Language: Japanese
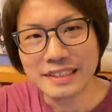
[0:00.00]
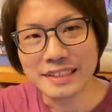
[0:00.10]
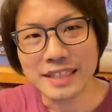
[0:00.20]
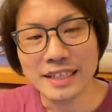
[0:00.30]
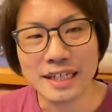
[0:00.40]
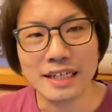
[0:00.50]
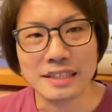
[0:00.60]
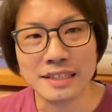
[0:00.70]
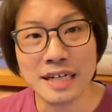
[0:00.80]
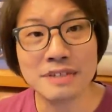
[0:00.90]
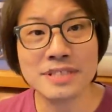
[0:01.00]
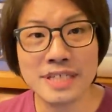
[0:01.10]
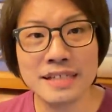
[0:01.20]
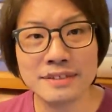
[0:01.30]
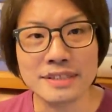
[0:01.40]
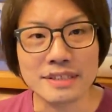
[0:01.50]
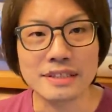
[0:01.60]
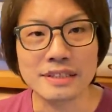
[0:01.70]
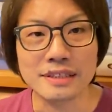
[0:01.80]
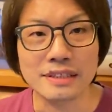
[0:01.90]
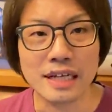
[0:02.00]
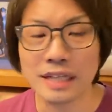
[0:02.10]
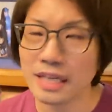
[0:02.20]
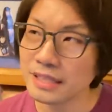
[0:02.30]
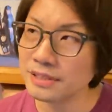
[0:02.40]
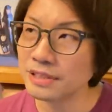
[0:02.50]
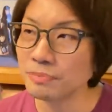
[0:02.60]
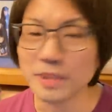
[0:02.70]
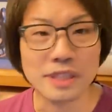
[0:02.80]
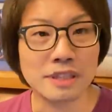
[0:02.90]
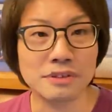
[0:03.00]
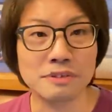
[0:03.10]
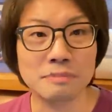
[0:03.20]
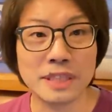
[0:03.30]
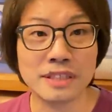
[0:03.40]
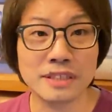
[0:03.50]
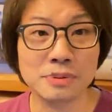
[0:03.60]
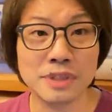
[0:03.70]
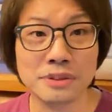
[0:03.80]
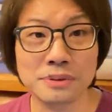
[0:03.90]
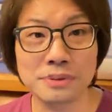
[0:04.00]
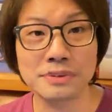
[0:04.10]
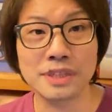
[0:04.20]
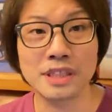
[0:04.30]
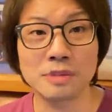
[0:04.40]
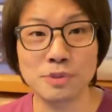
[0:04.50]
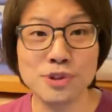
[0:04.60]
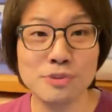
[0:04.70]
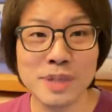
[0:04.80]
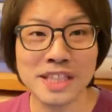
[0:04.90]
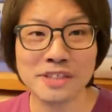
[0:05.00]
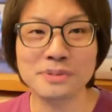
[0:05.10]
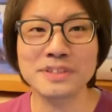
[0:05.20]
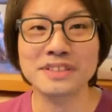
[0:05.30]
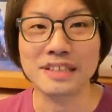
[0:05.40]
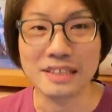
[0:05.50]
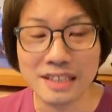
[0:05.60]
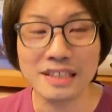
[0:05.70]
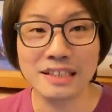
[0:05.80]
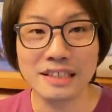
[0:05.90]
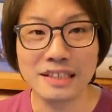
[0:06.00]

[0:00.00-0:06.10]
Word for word: ただ比較しやすい赤いスイートピーなんていうのは松田聖子さんの曲の中でも有名な曲ですからね。